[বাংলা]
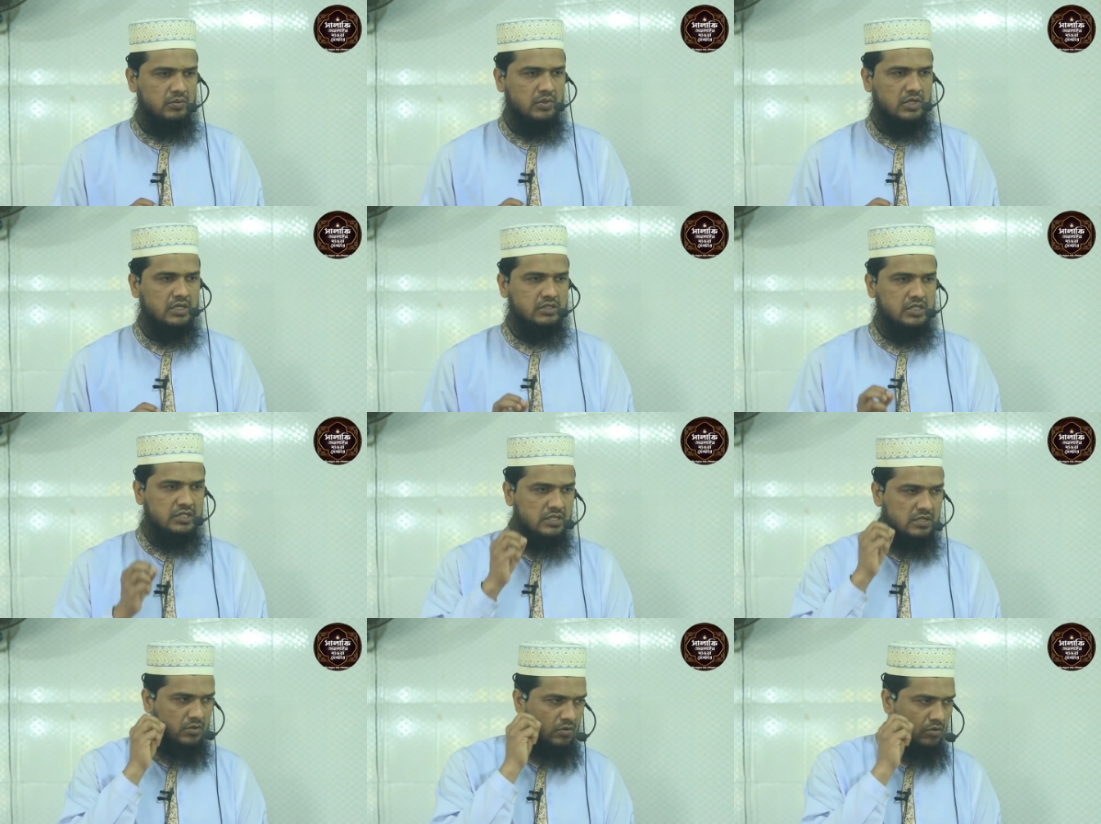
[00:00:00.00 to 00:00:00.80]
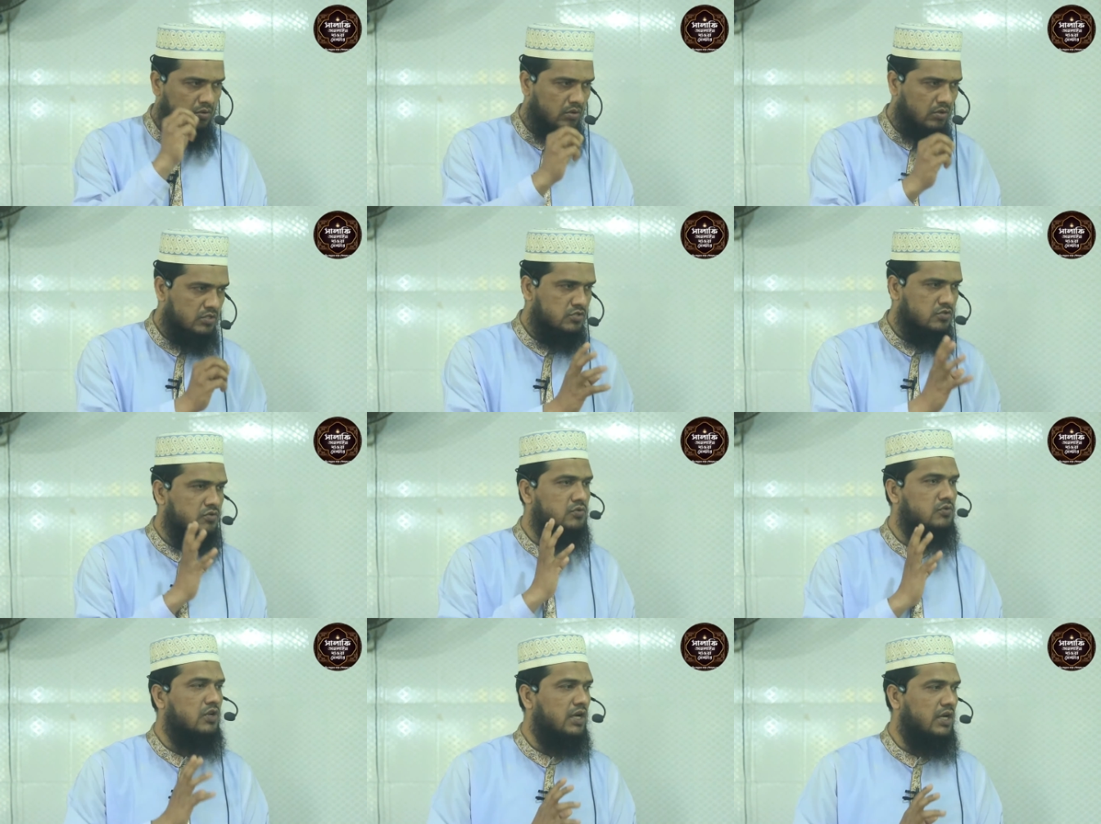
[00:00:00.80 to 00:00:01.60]
ও আতিউর
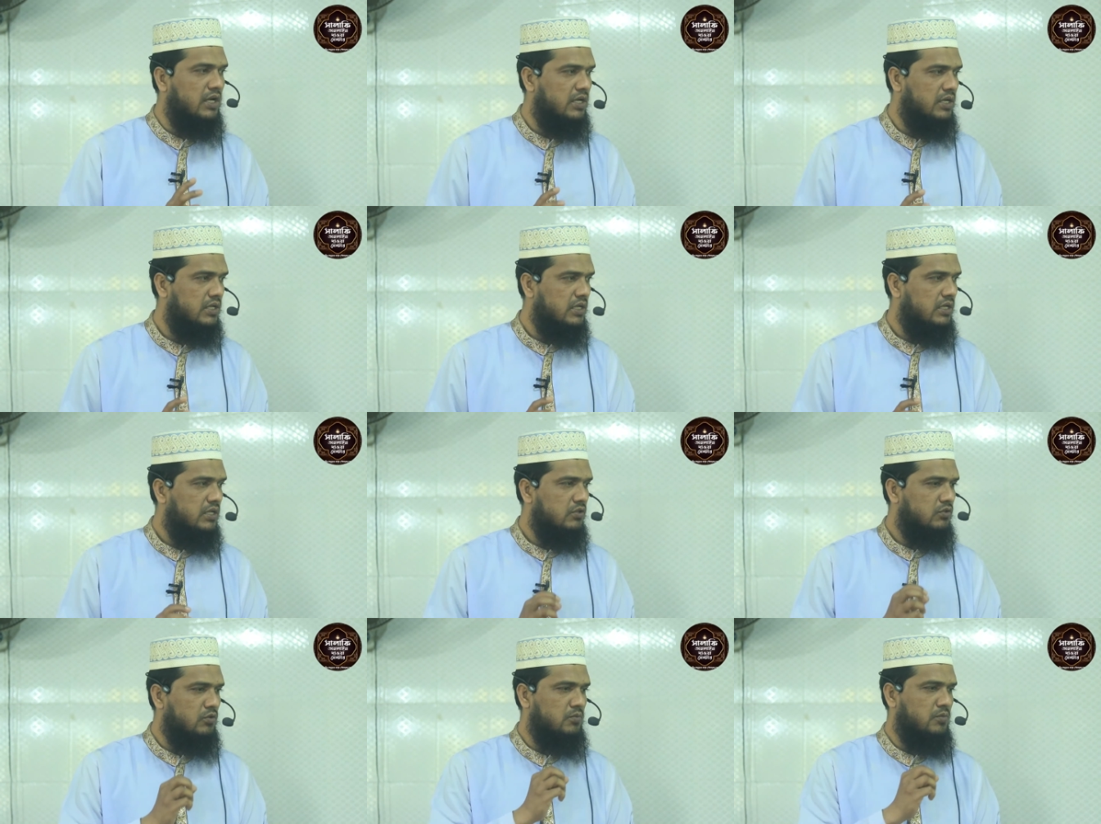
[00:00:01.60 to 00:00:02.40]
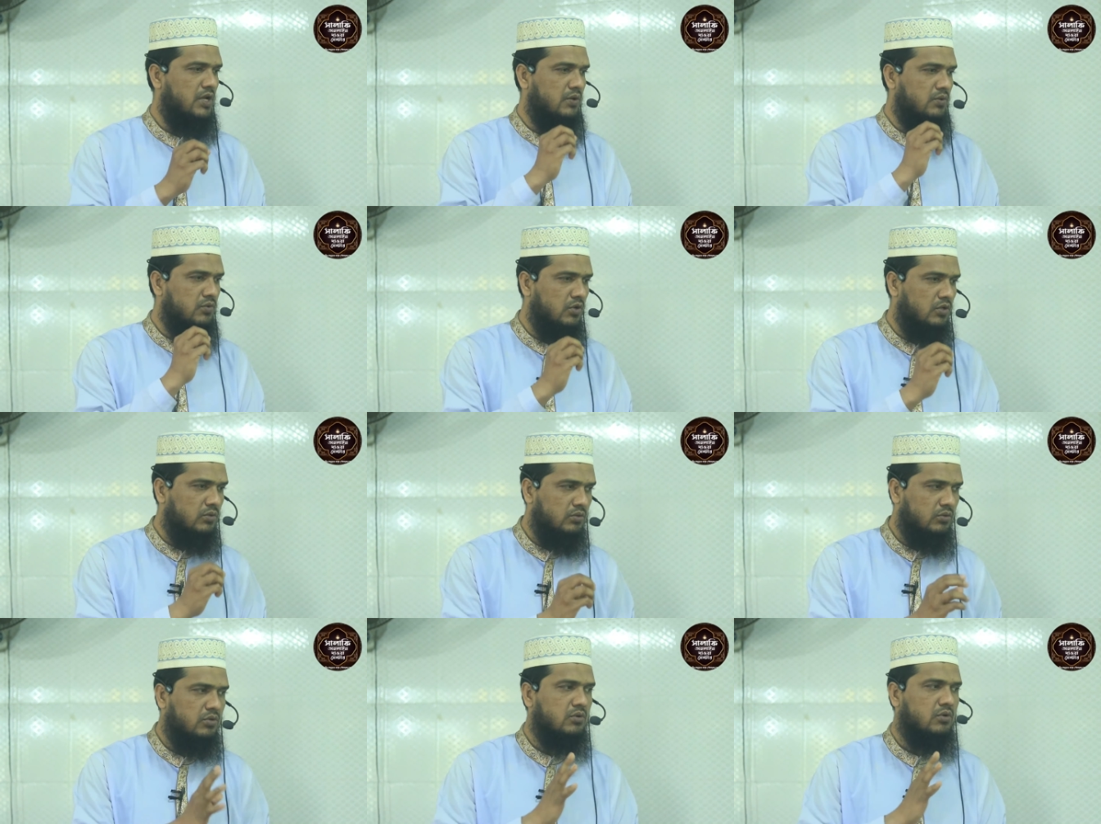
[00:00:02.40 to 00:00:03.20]
রসুলা তোমরা
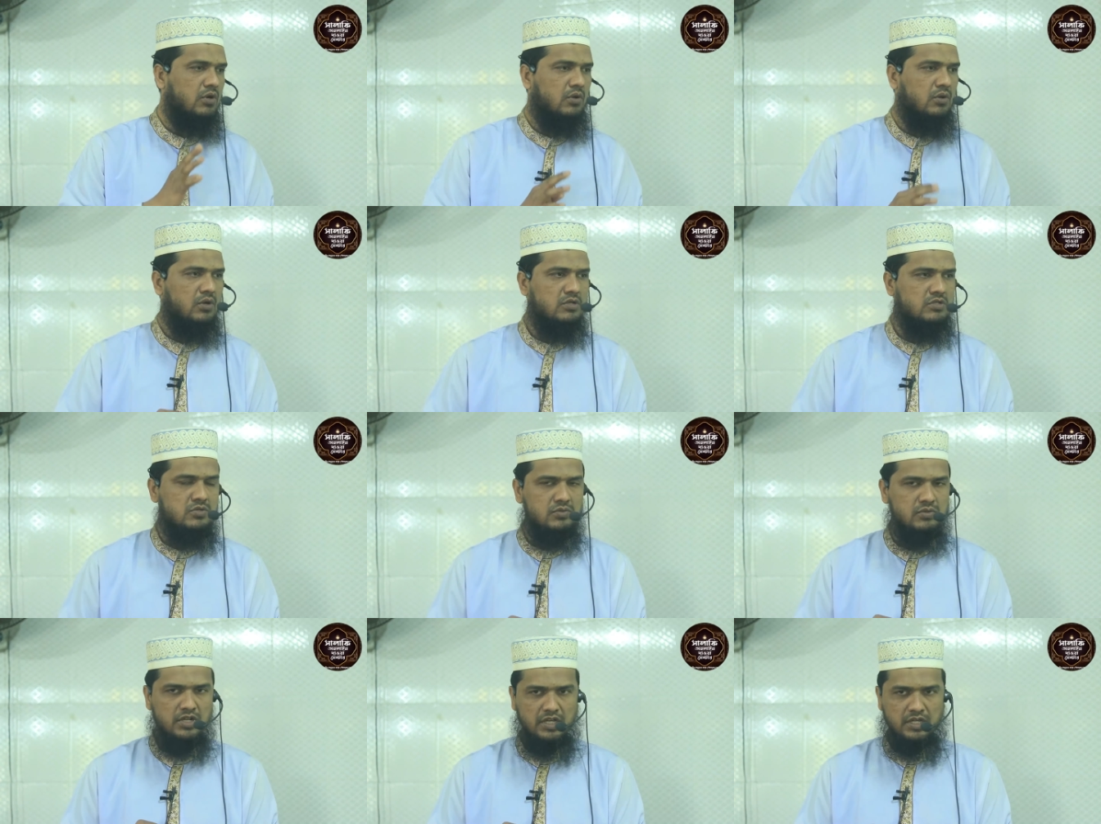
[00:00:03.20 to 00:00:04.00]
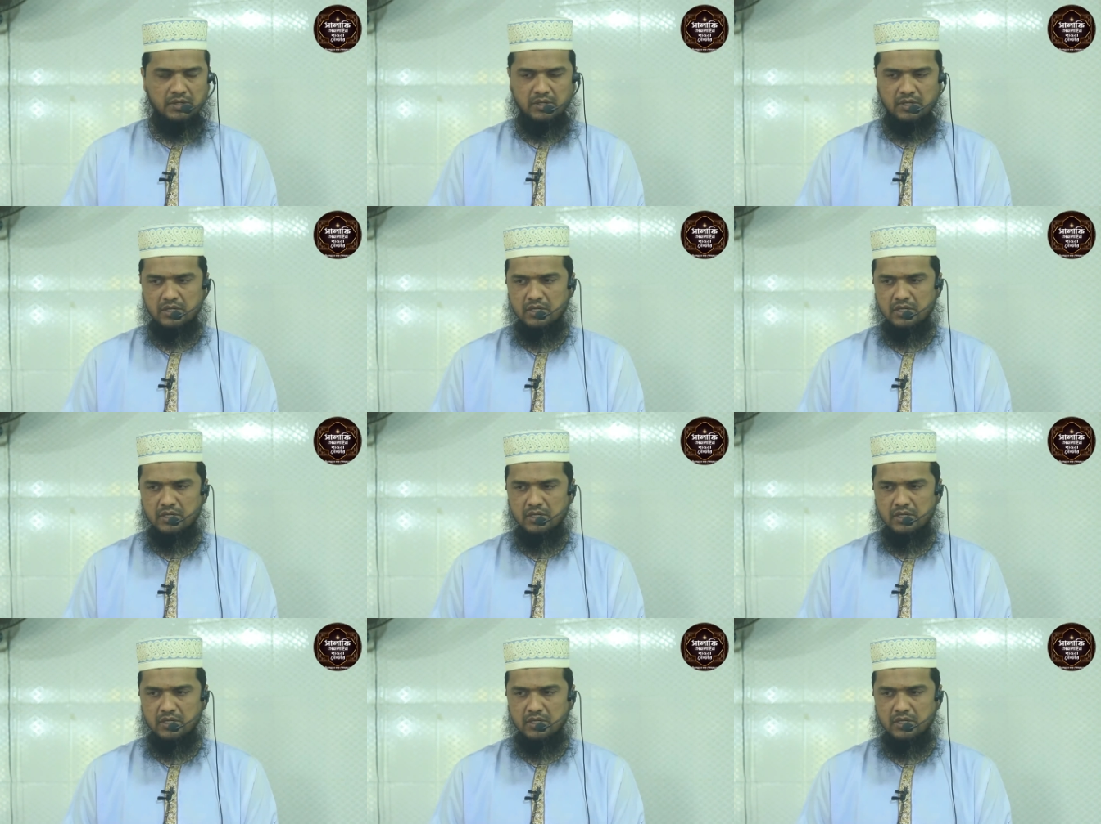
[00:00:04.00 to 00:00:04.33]
আনুগত্য করো রসুলের